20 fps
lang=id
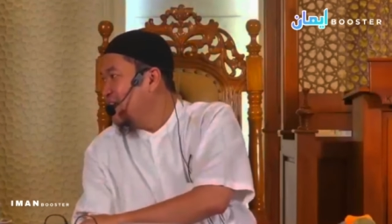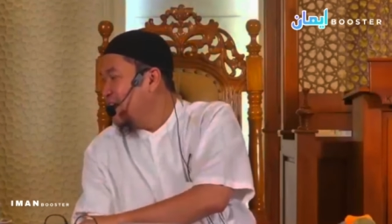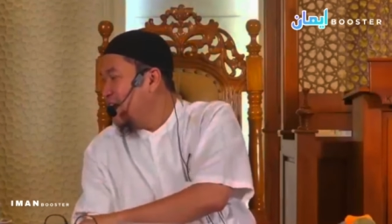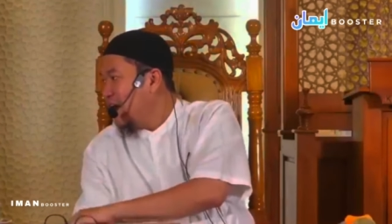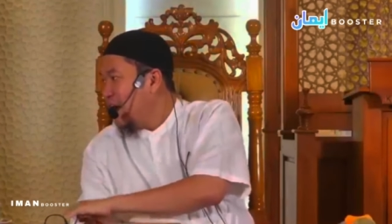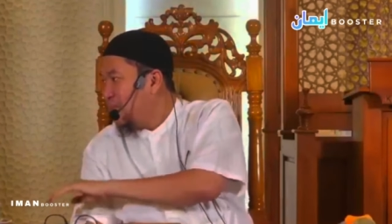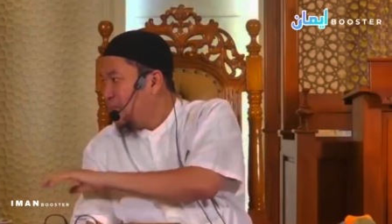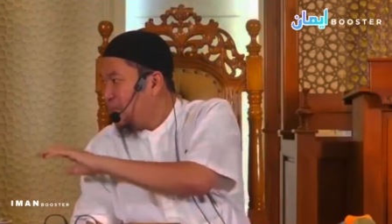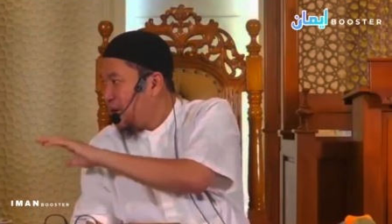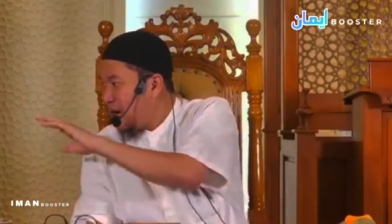
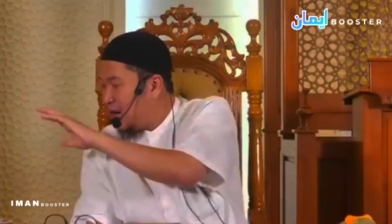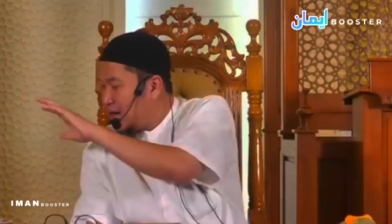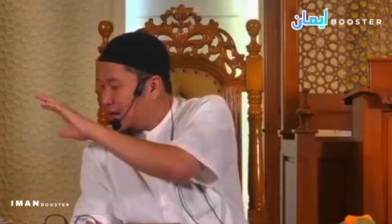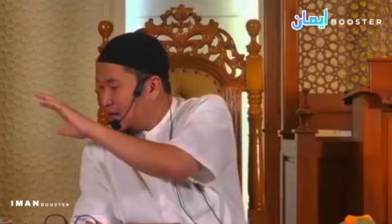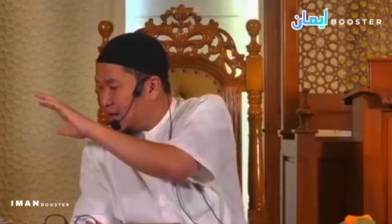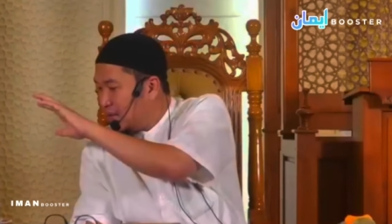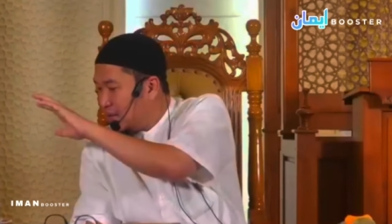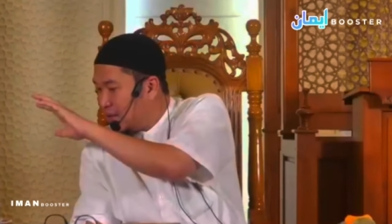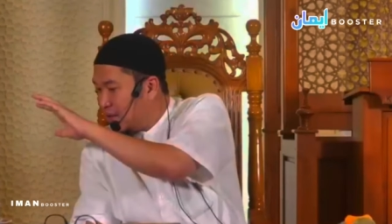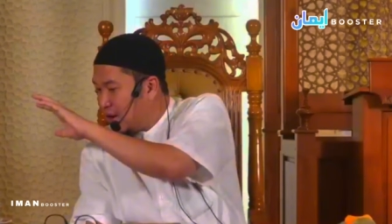Pak,
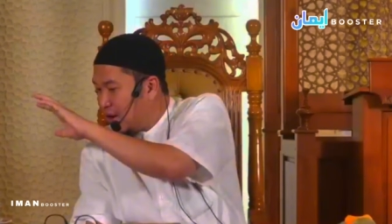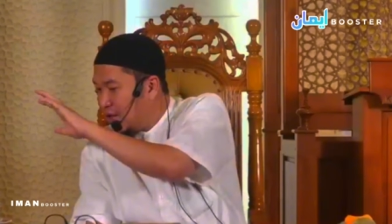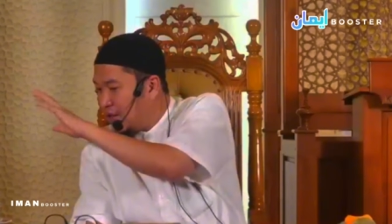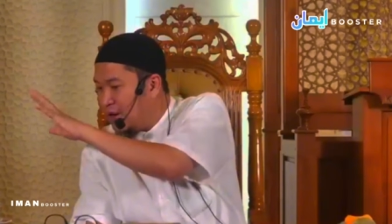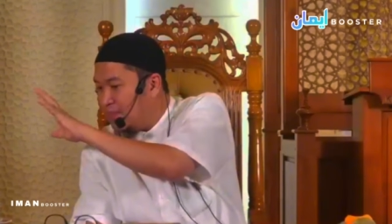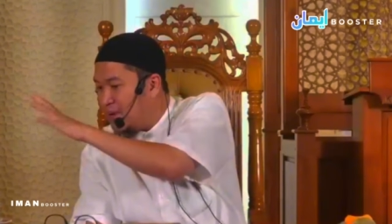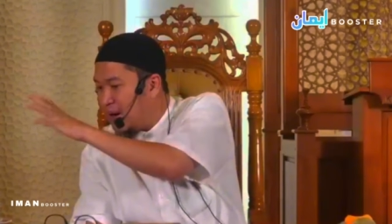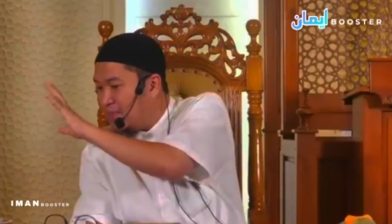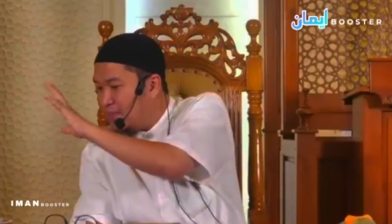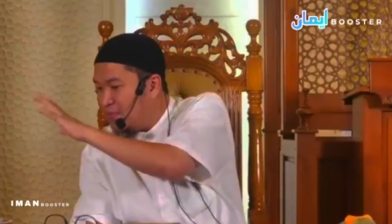Allah
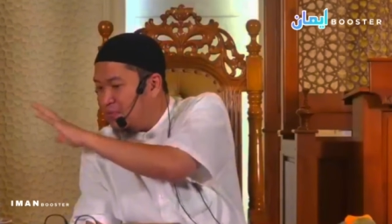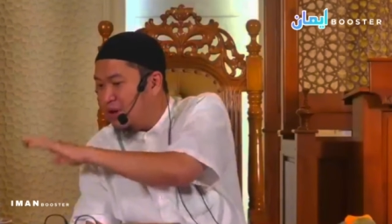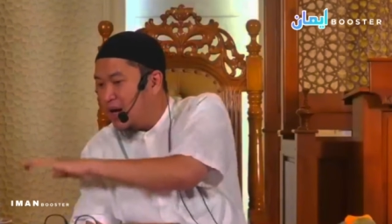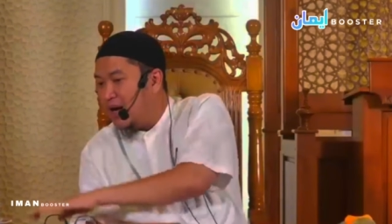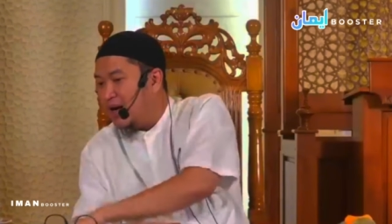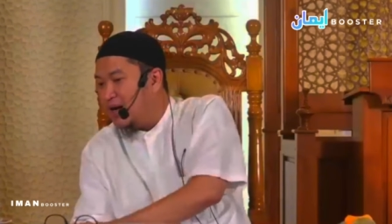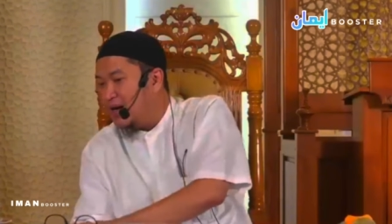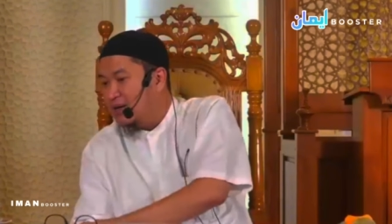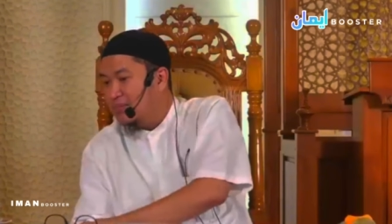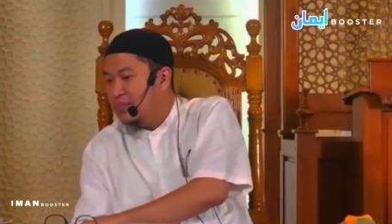mampu
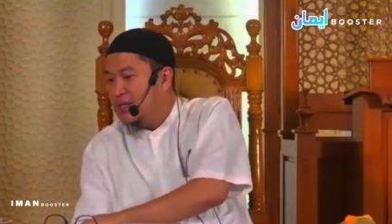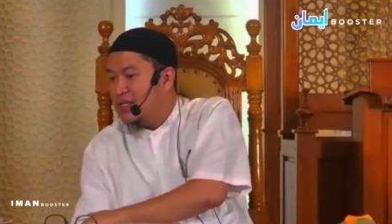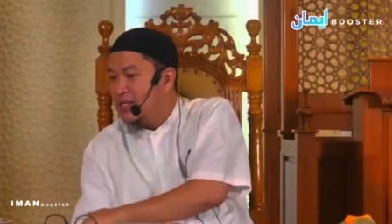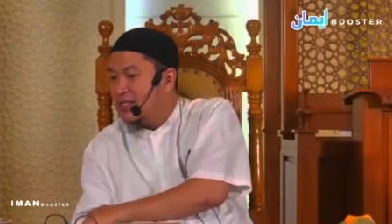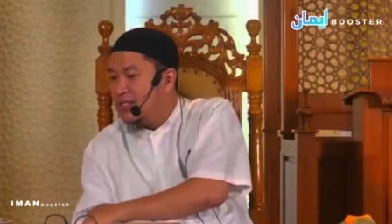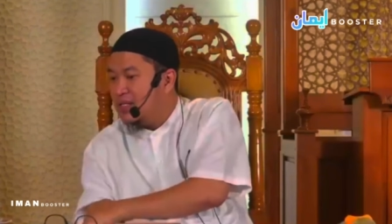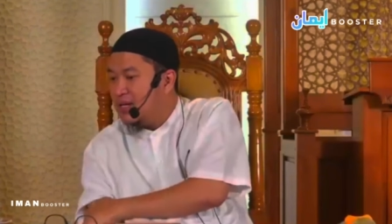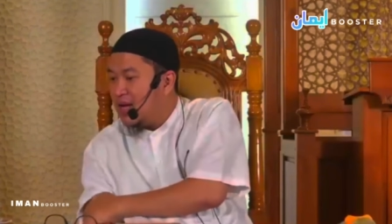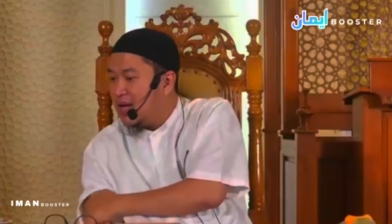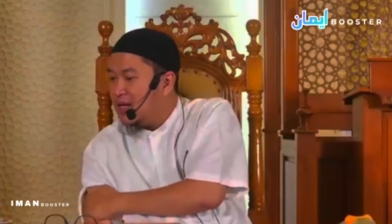nggak
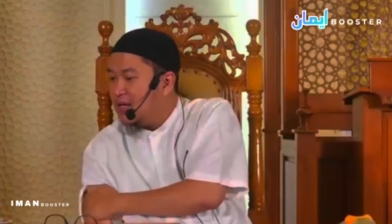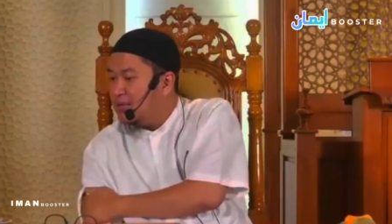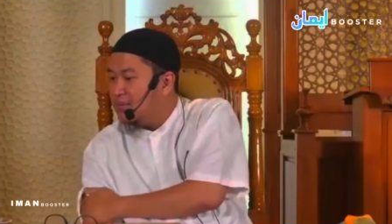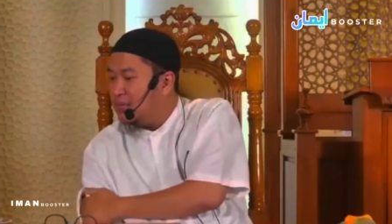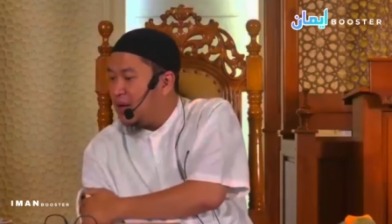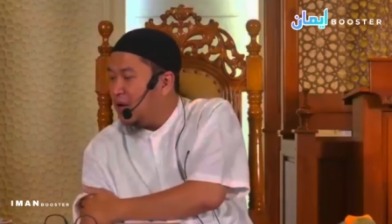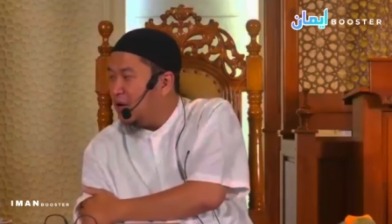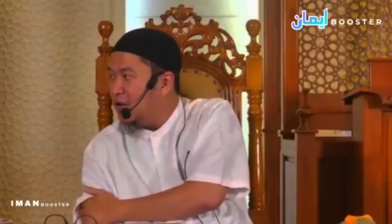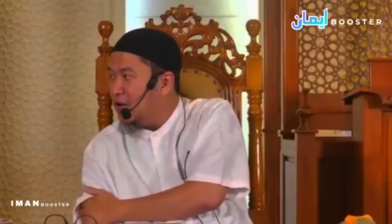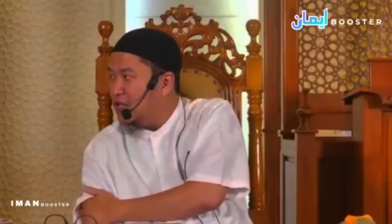menjadikan
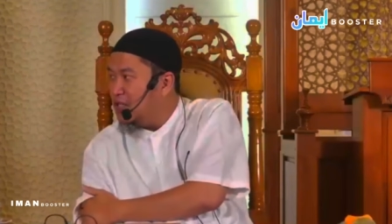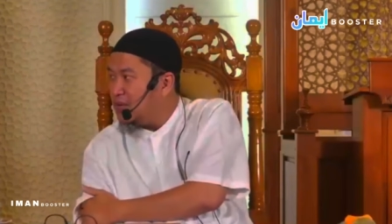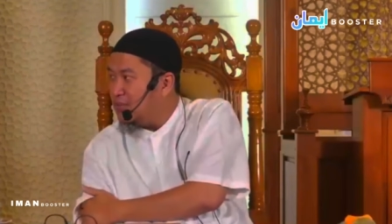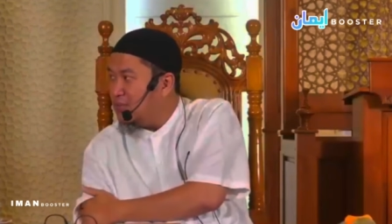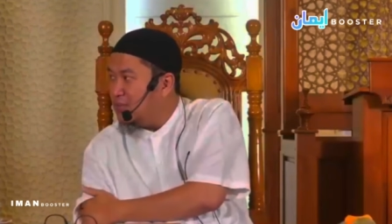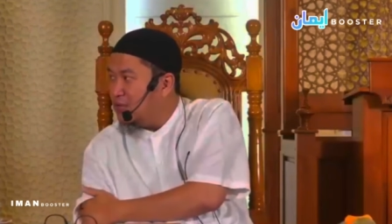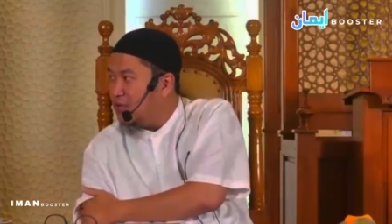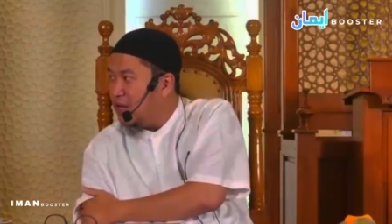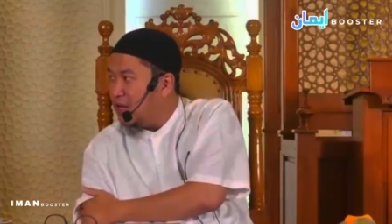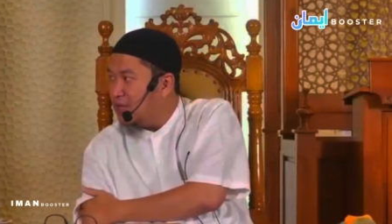Pak Goni
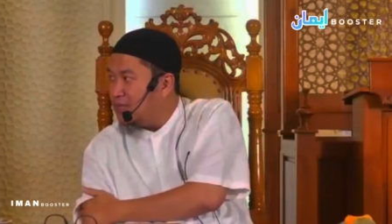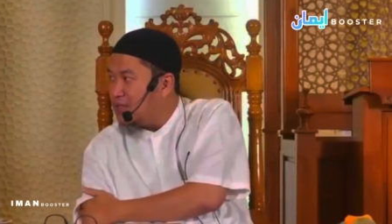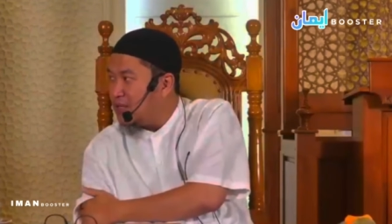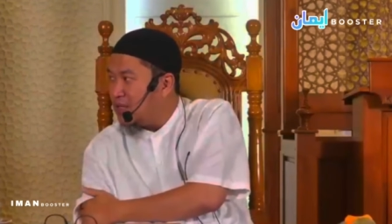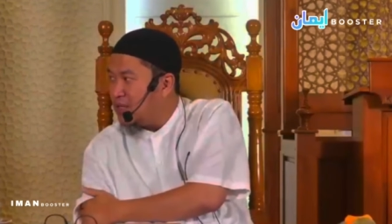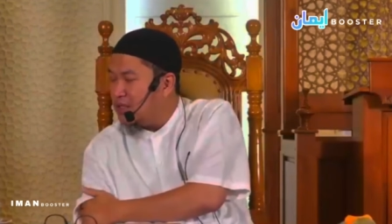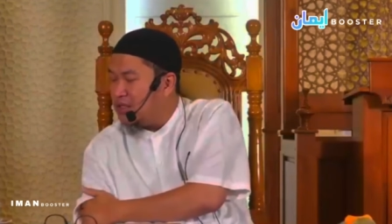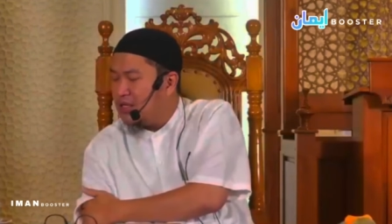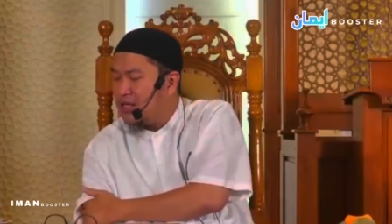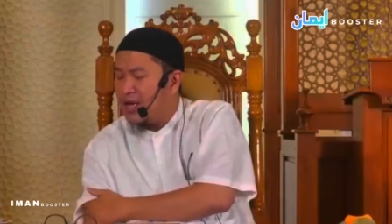sembuh dalam
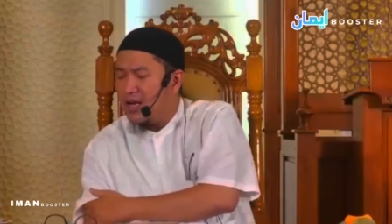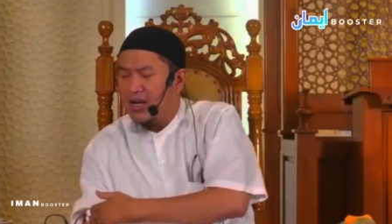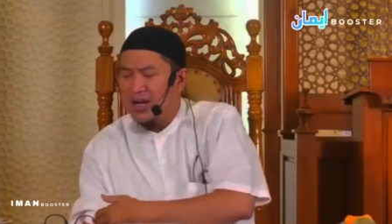seketika?